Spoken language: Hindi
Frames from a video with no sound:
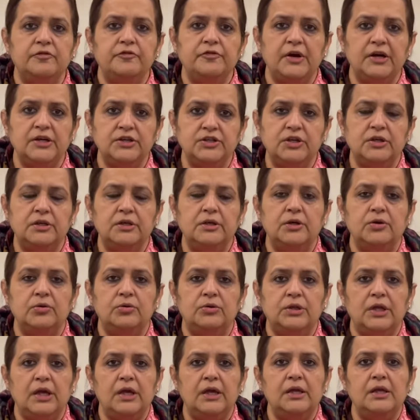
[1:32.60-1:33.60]
फंक्शन ये
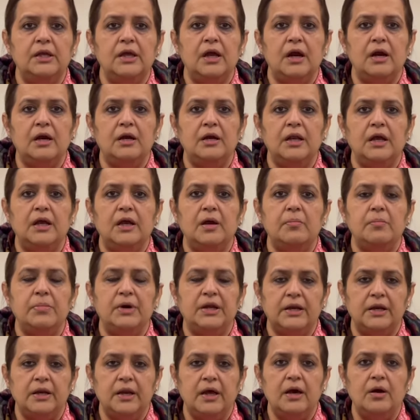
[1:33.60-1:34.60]
होता है कि अंडे का
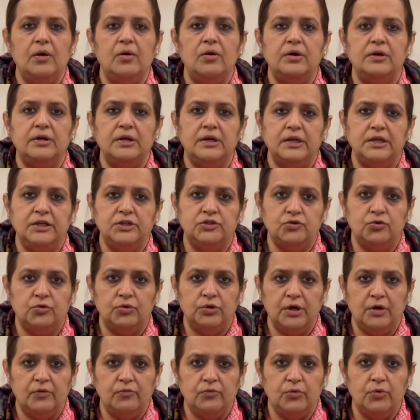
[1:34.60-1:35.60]
बनना और रिलीज़
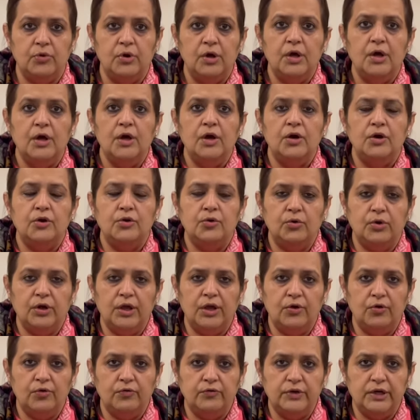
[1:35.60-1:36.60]
होना वो
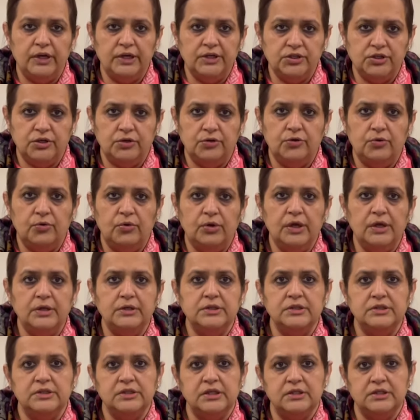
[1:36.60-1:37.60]
रोके ओवुलेशन रोके
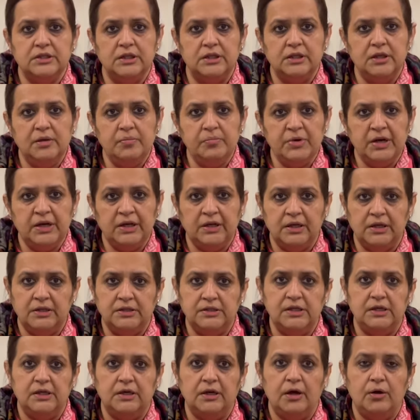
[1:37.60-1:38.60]
जिसके चलते
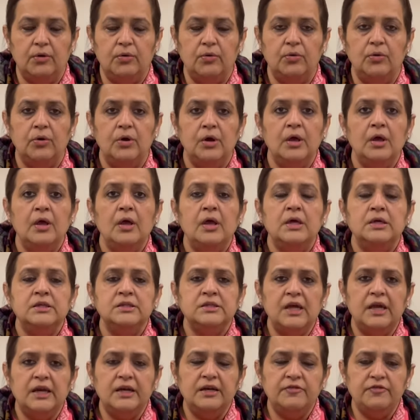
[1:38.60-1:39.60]
प्रेगनेंसी ना हो
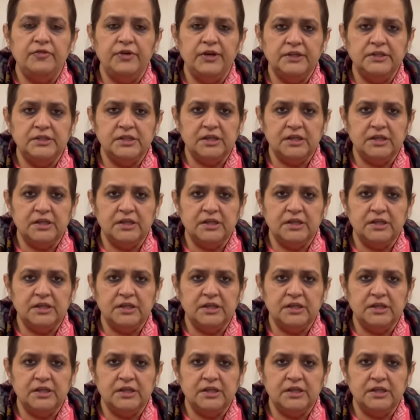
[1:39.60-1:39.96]
साइड इफ़ेक्ट्स